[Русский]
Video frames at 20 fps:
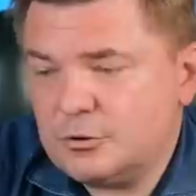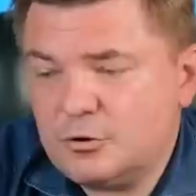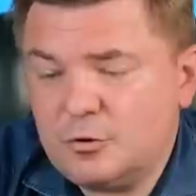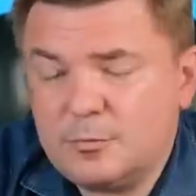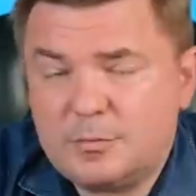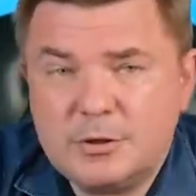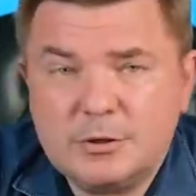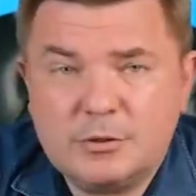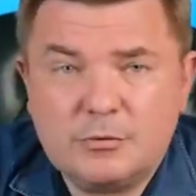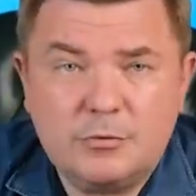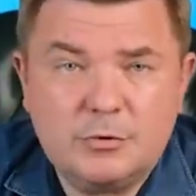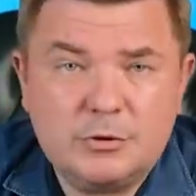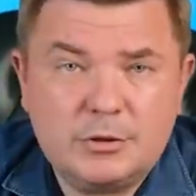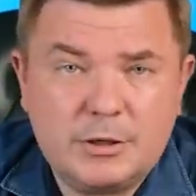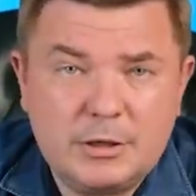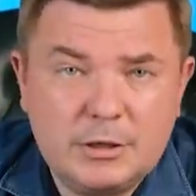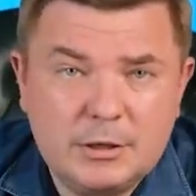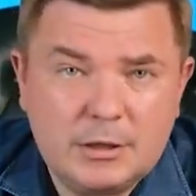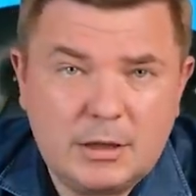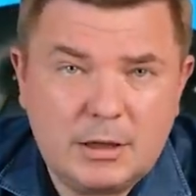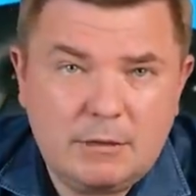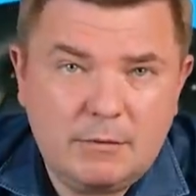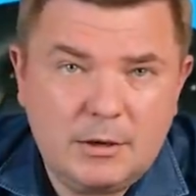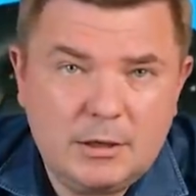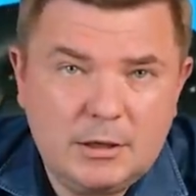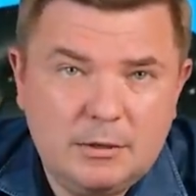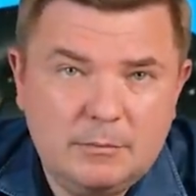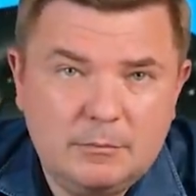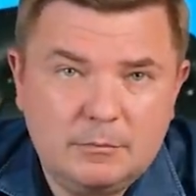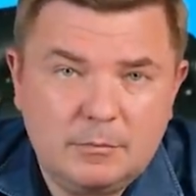Что происходит с
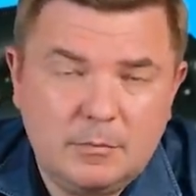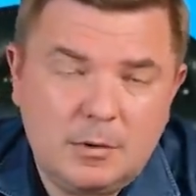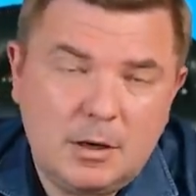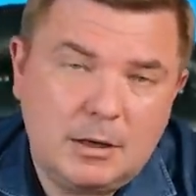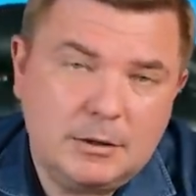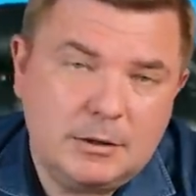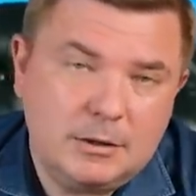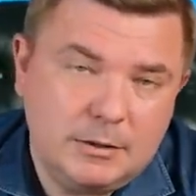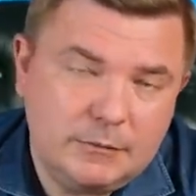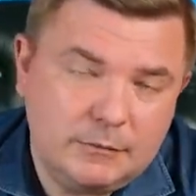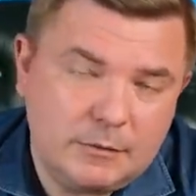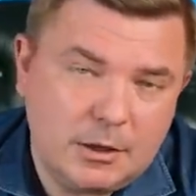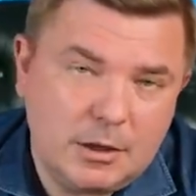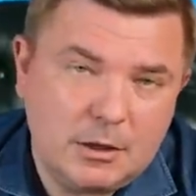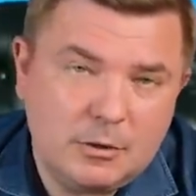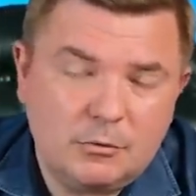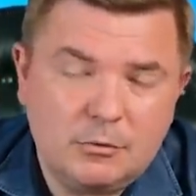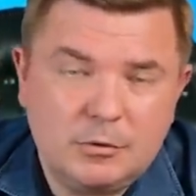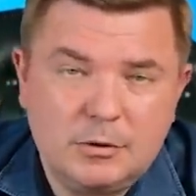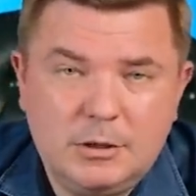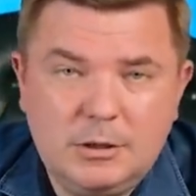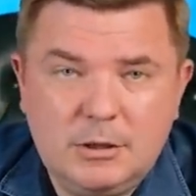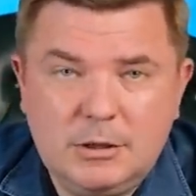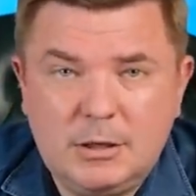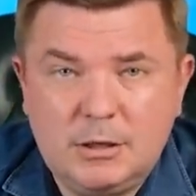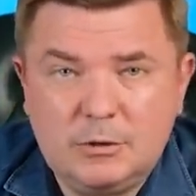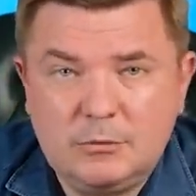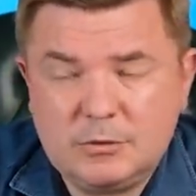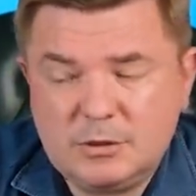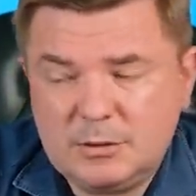кредитованием? Активно оно или оно